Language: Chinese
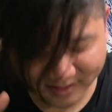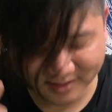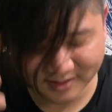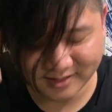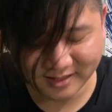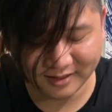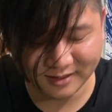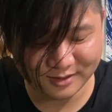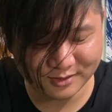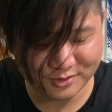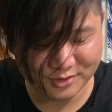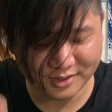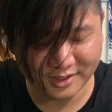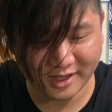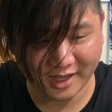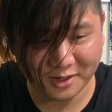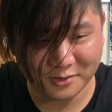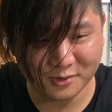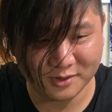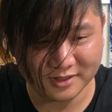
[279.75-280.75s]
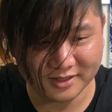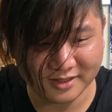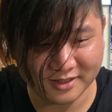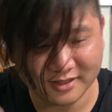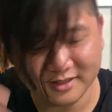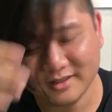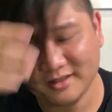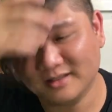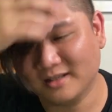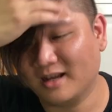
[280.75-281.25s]
烧肉君给我的，
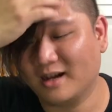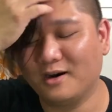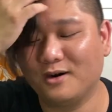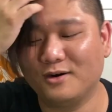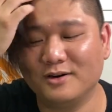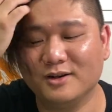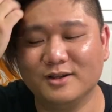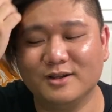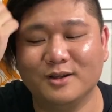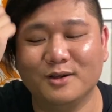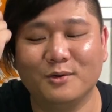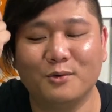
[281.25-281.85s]
然后呢，